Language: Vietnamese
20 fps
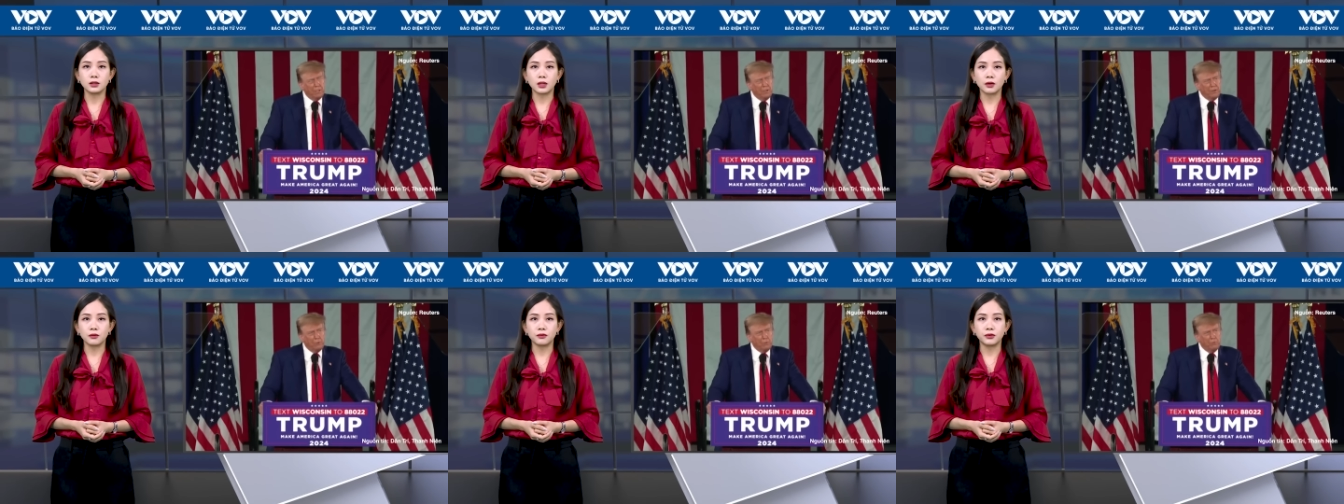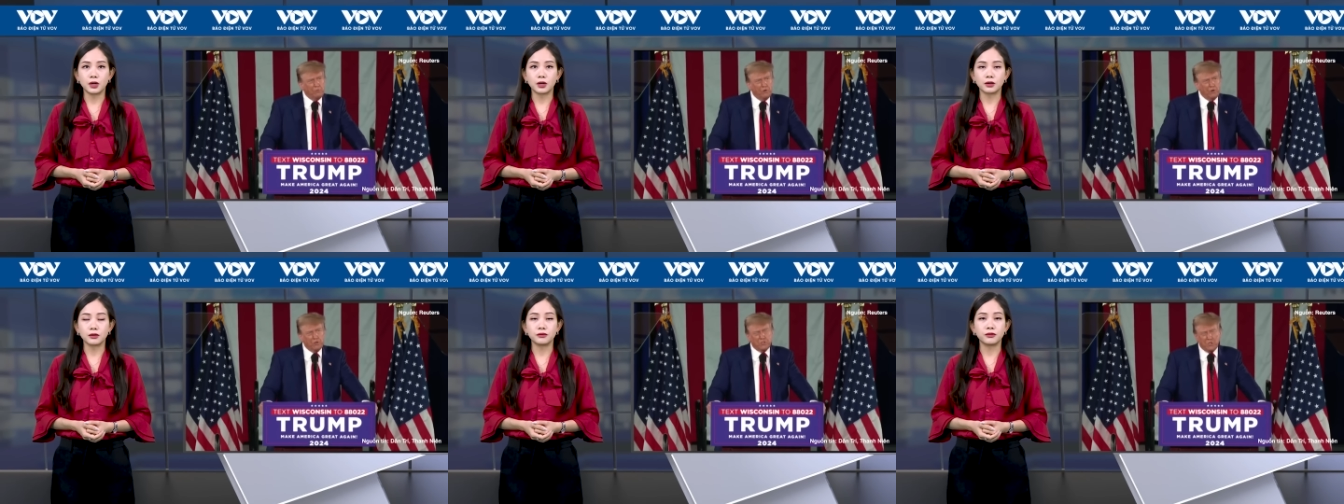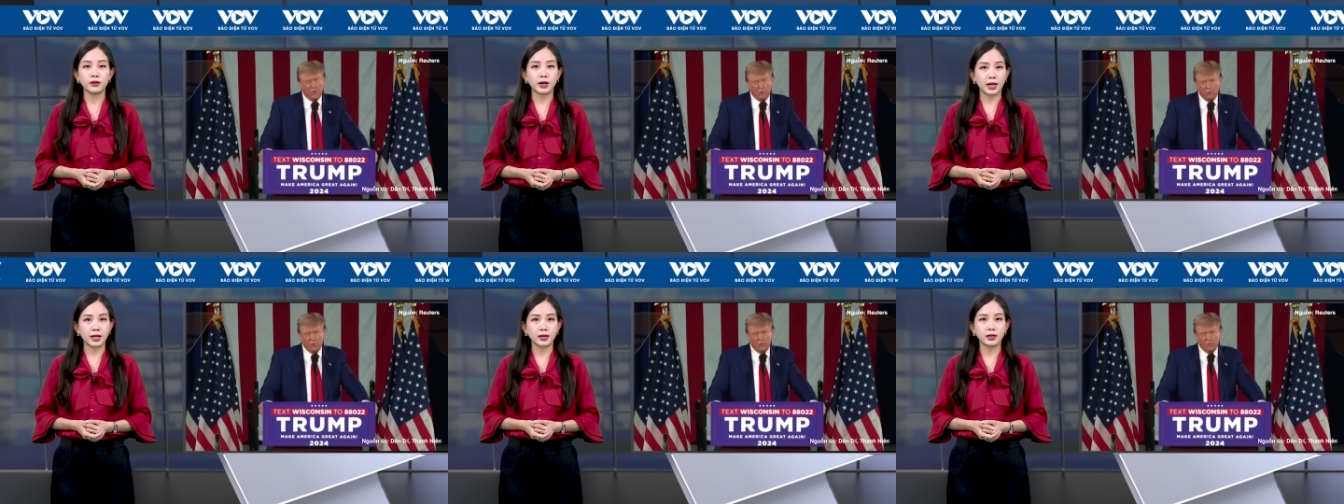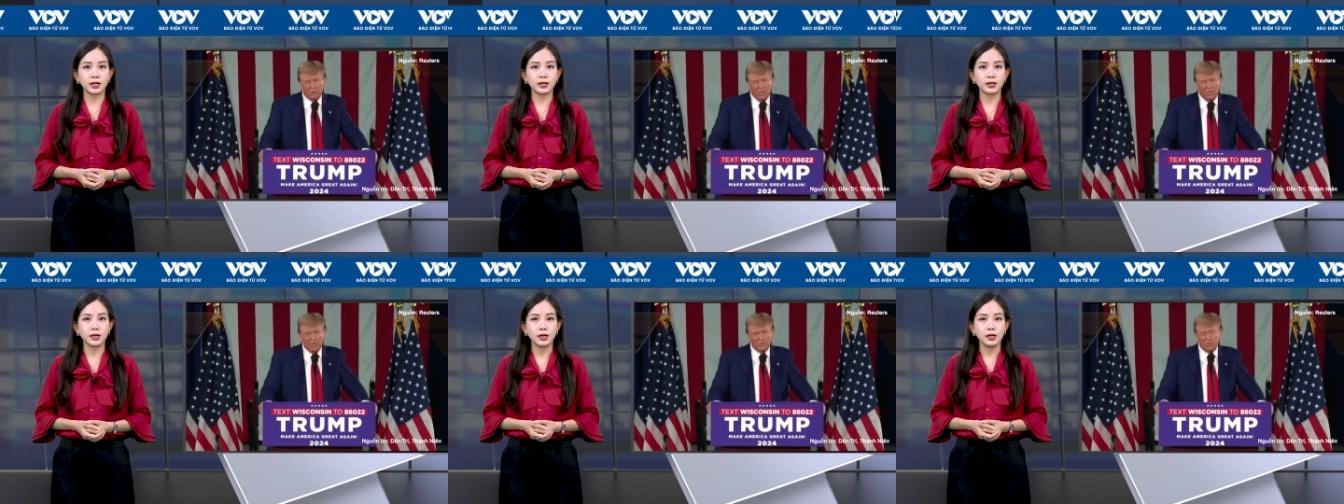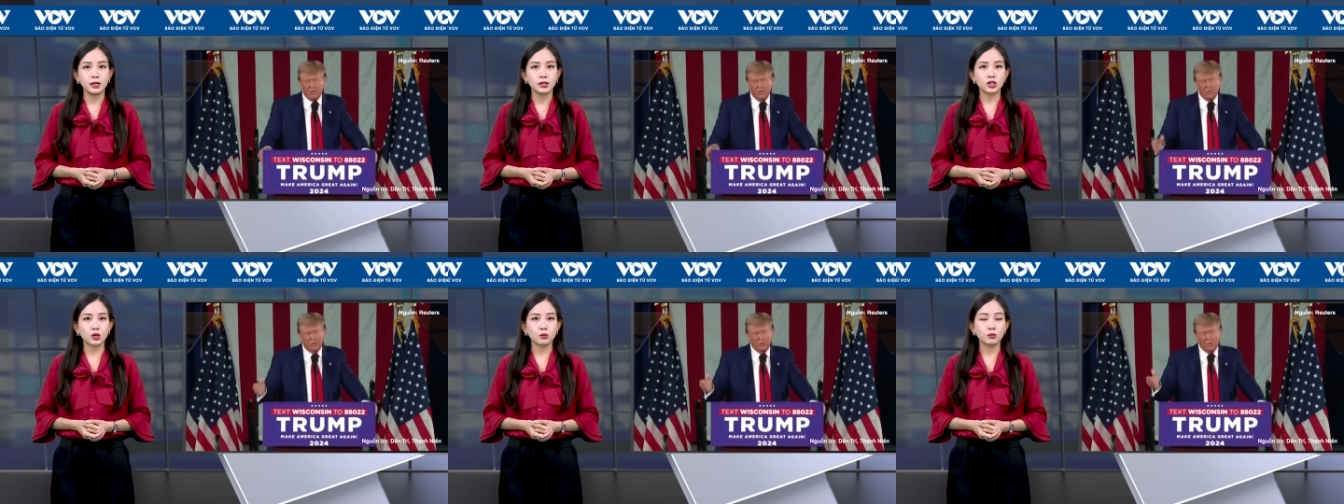thịnh vượng và an ninh
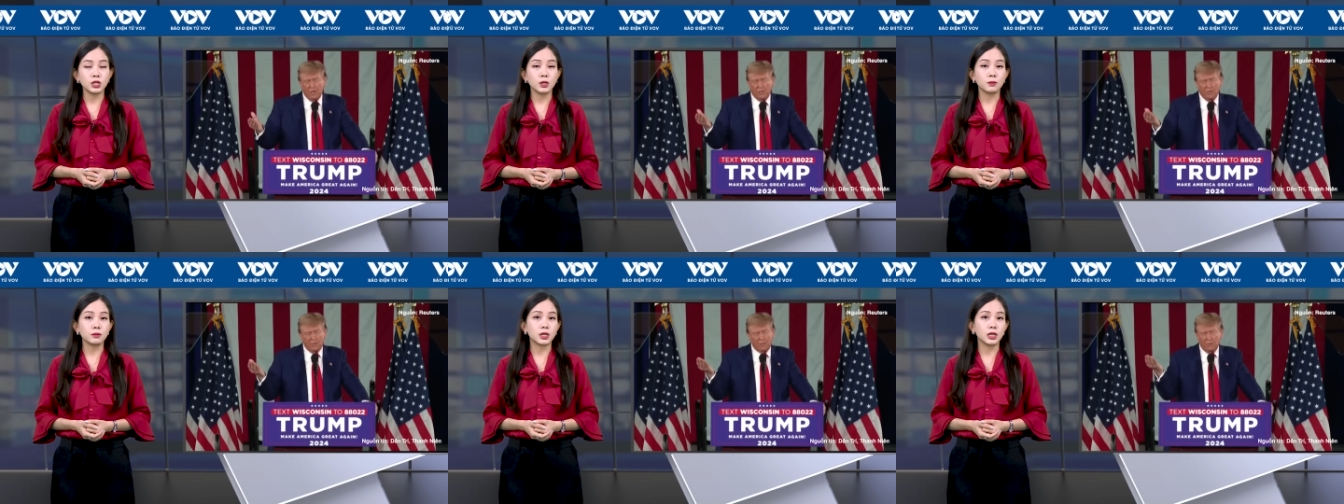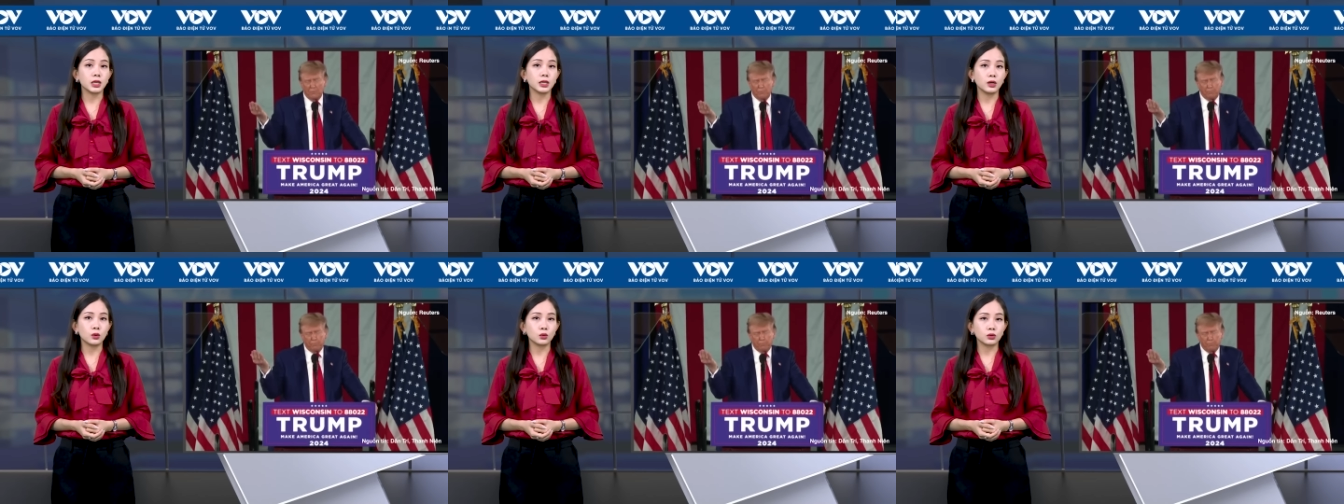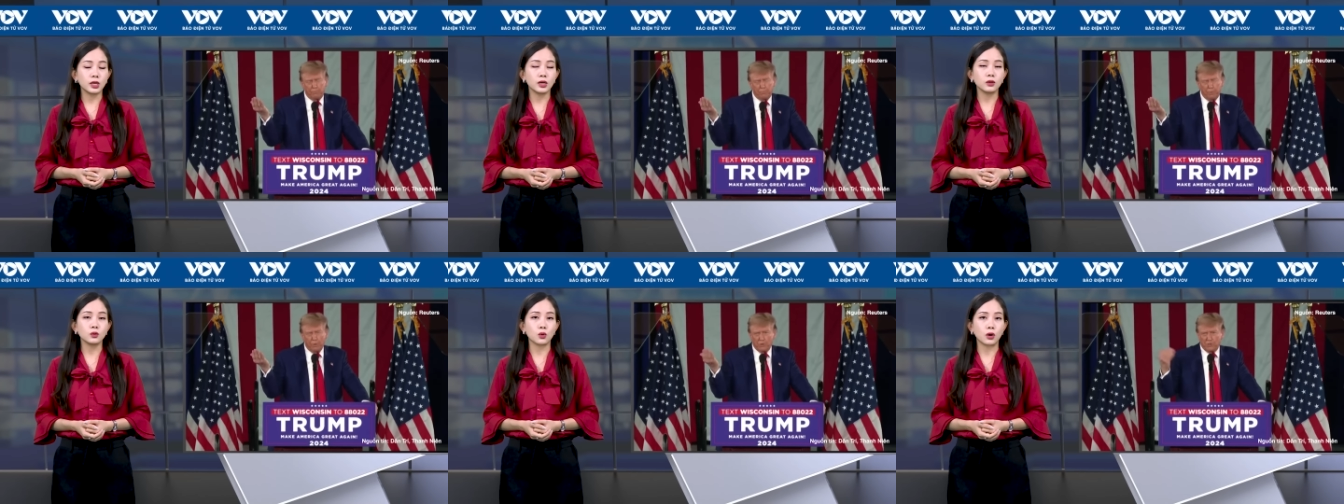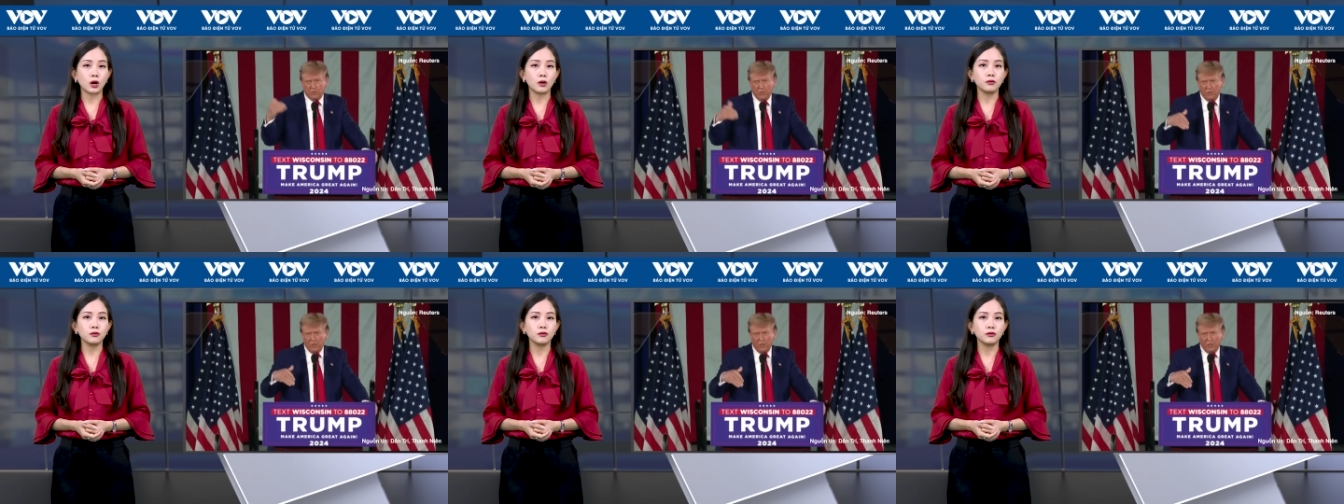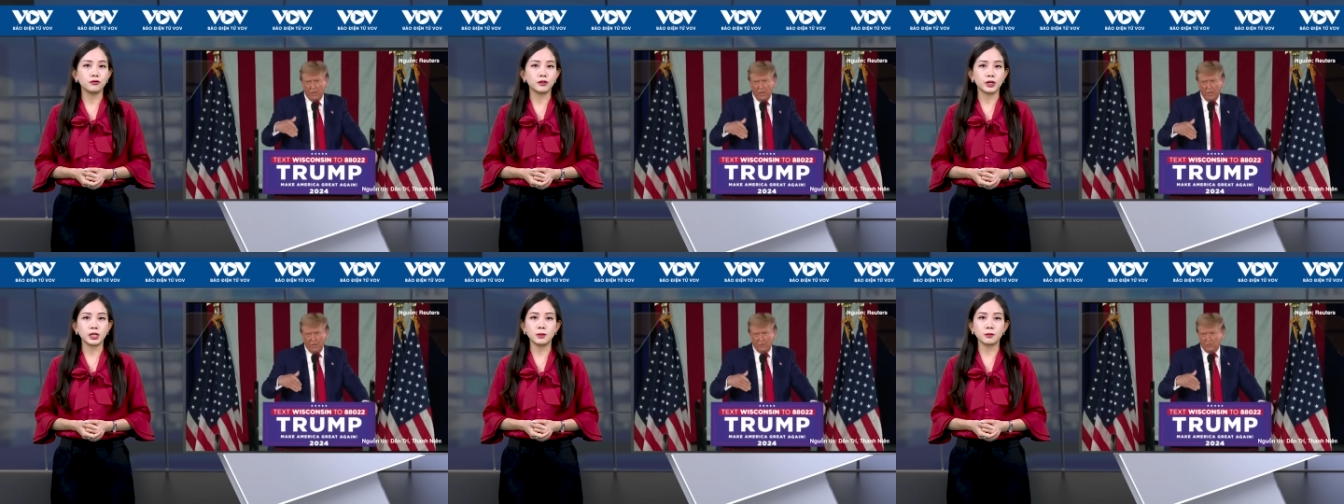trong nhiệm kỳ đầu tiên của ông
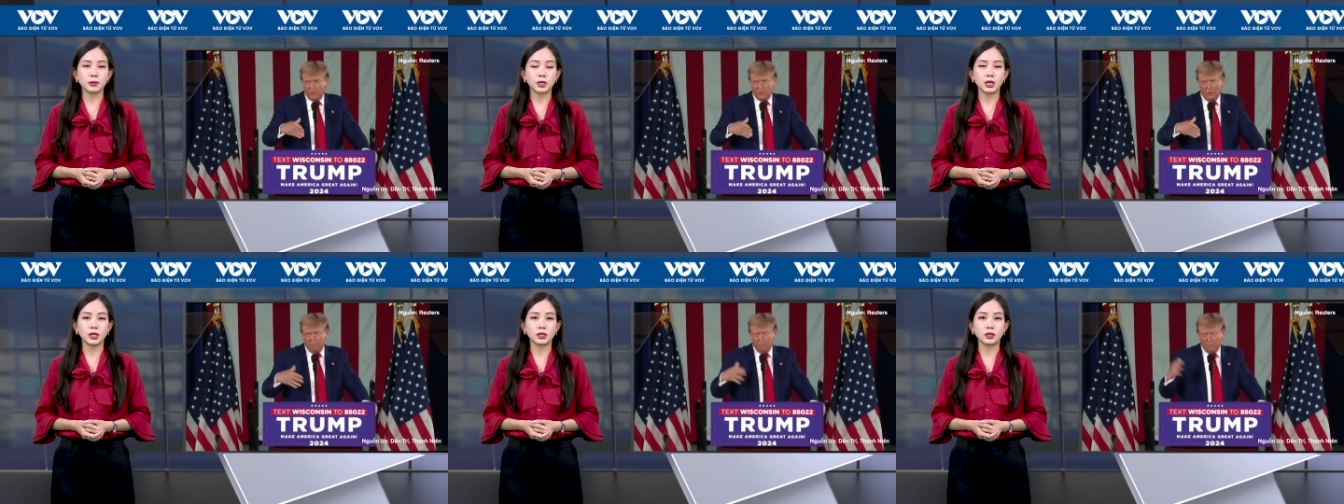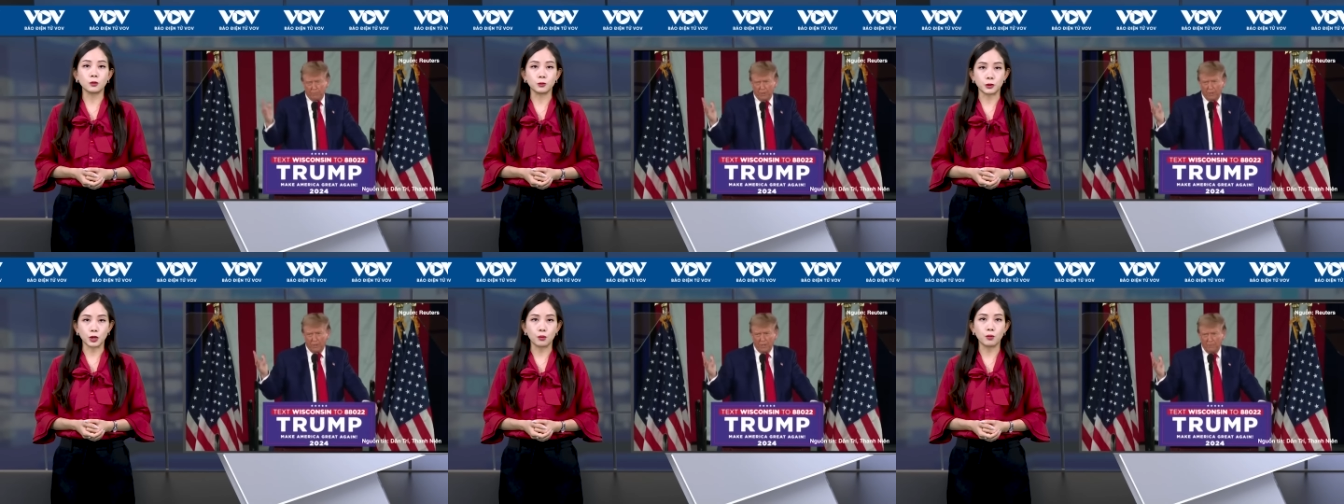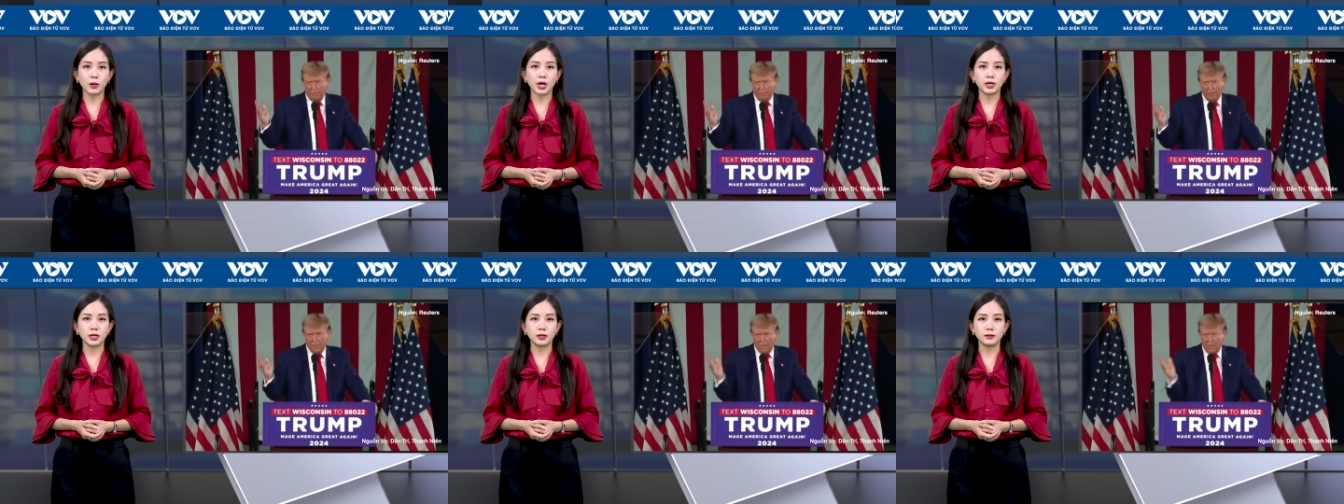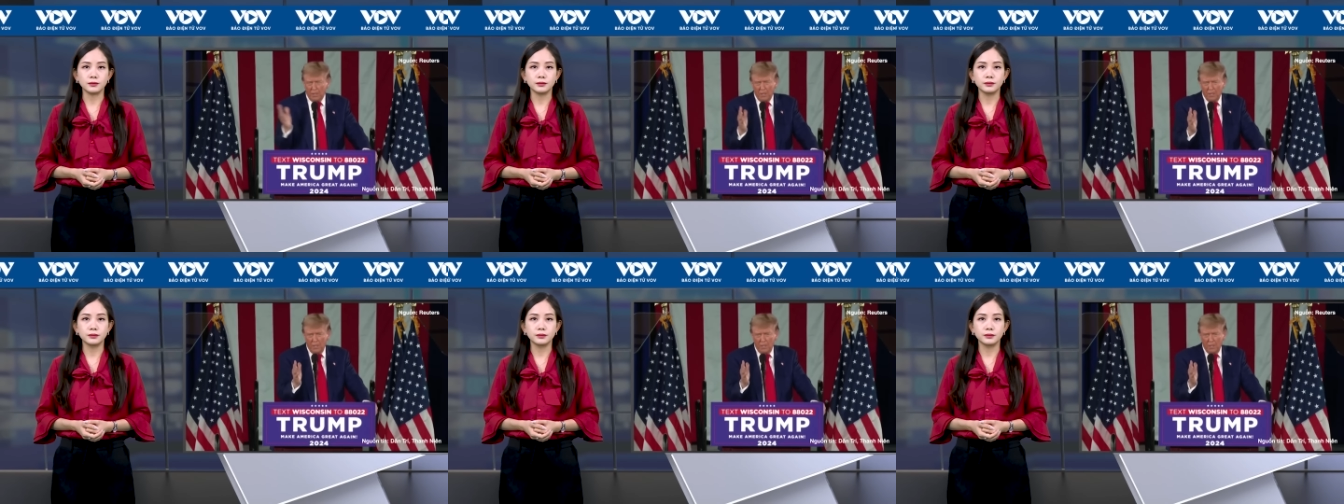với nhiệm kỳ Tổng thống Biden.